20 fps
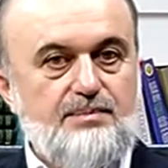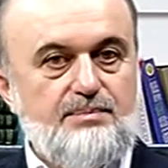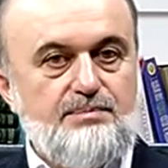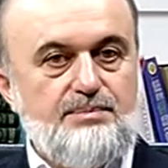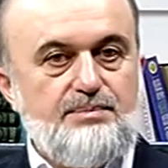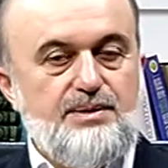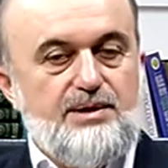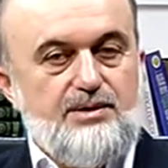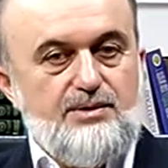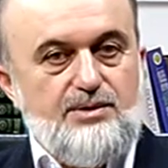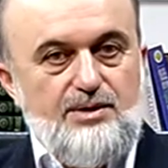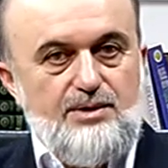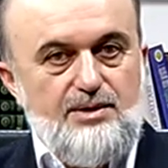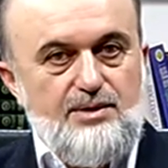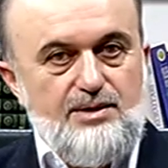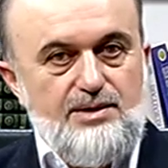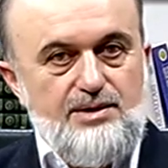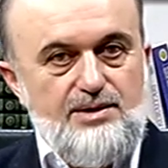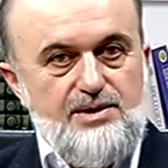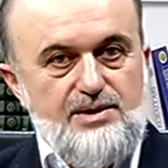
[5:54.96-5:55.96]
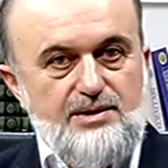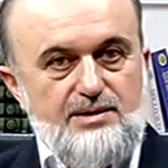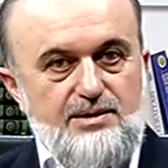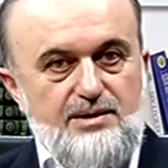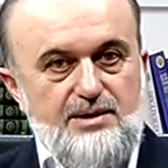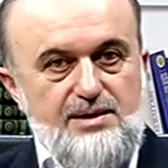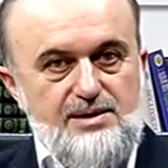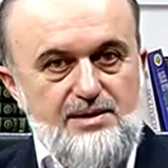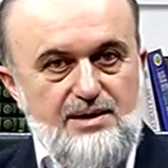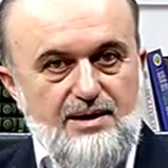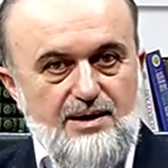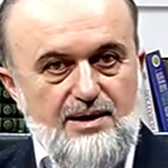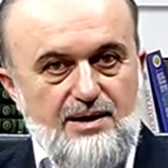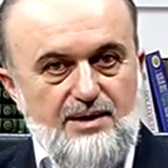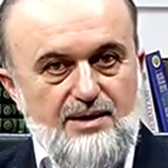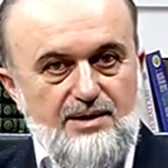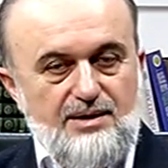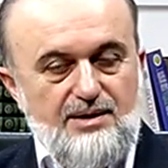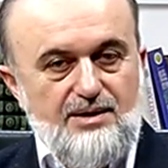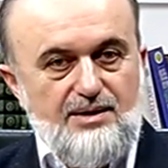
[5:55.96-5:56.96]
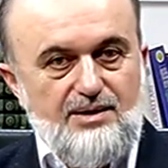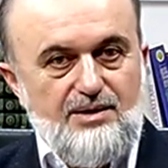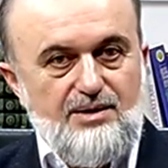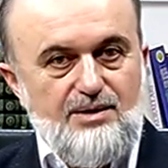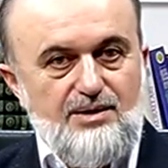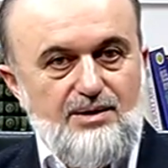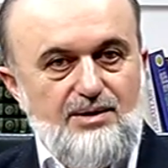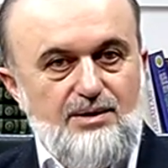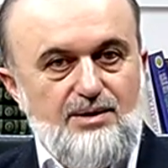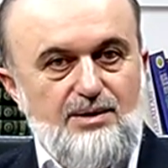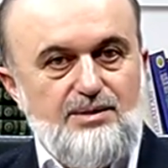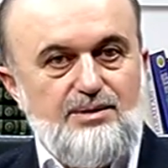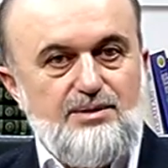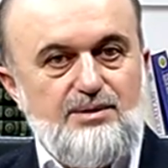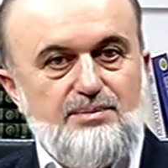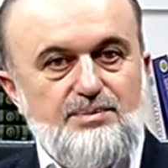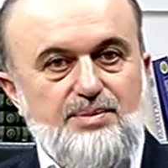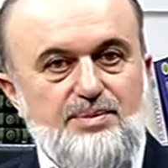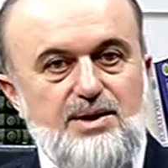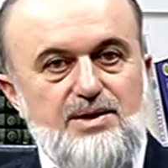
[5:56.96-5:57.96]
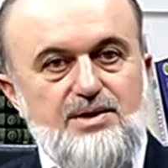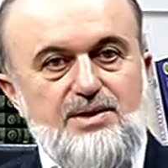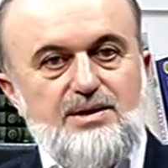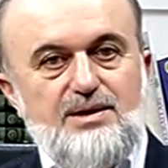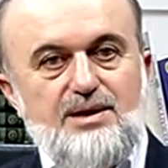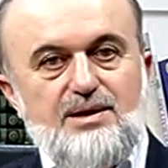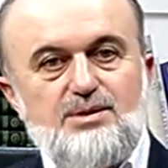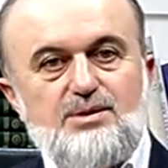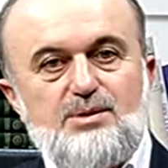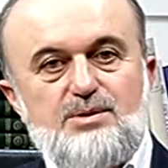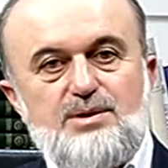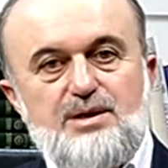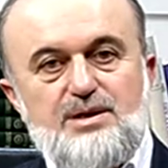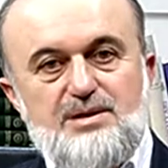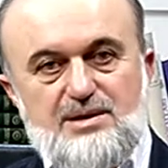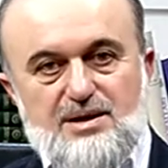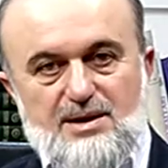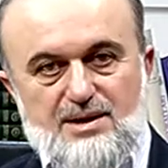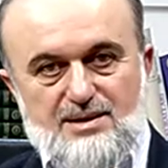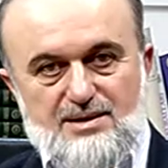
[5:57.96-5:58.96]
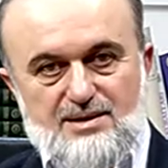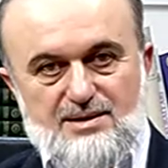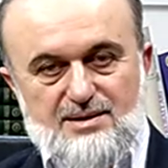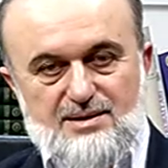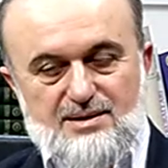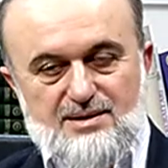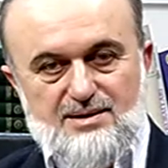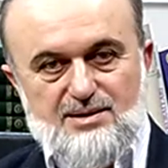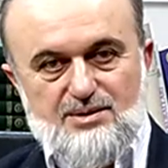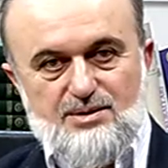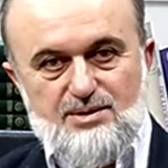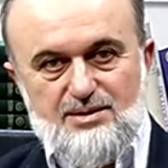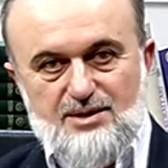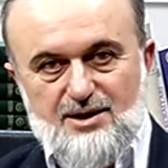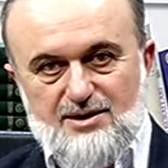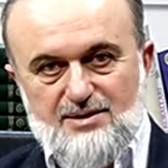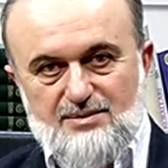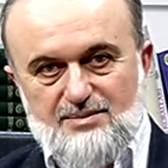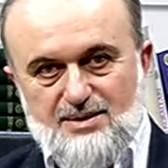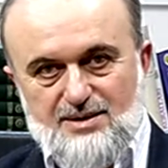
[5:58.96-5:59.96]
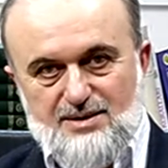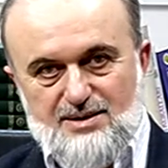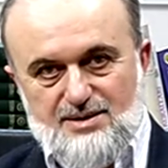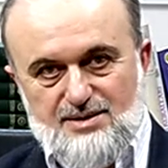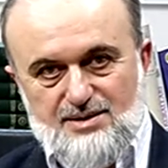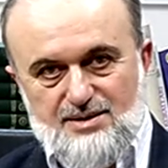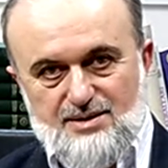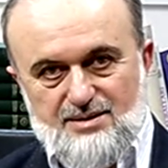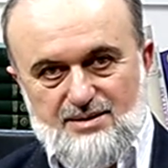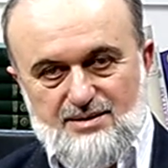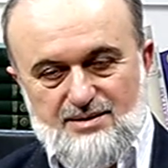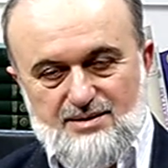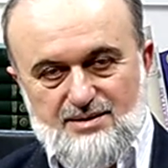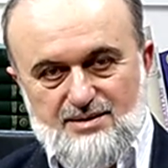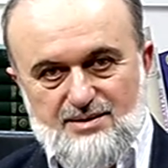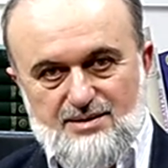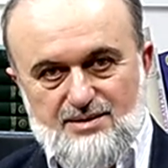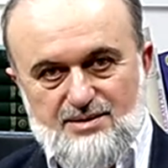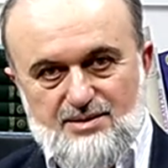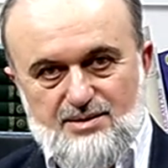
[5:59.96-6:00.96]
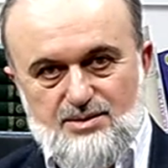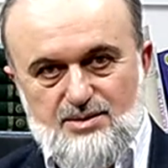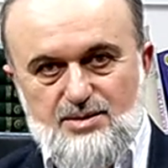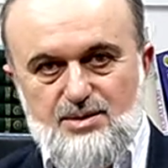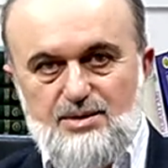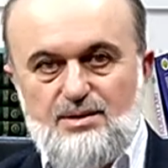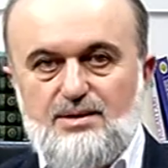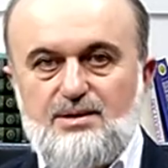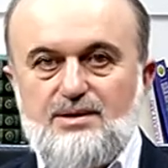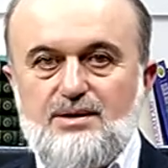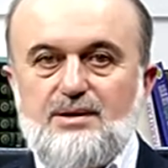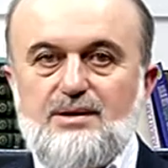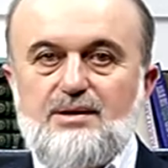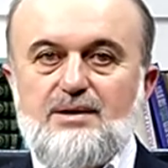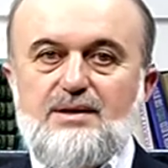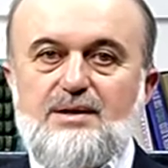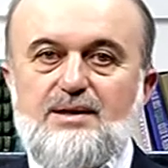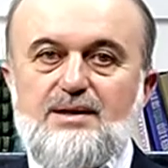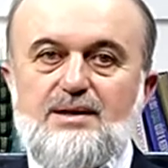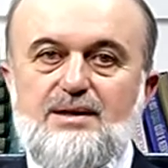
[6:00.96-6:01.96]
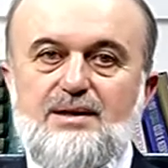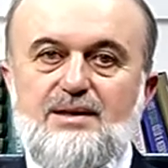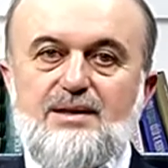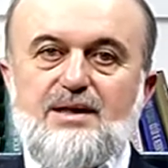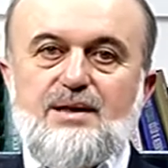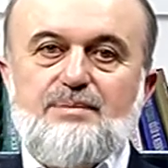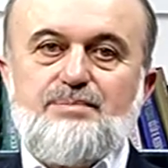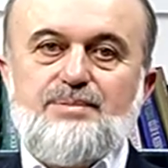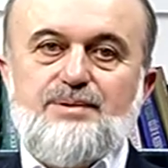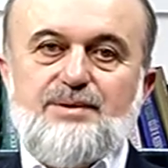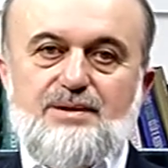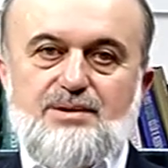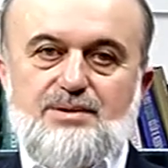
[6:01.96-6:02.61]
Bir gönül incittiyse onun peşine düşecek düzeltmek için. Çünkü Rabbini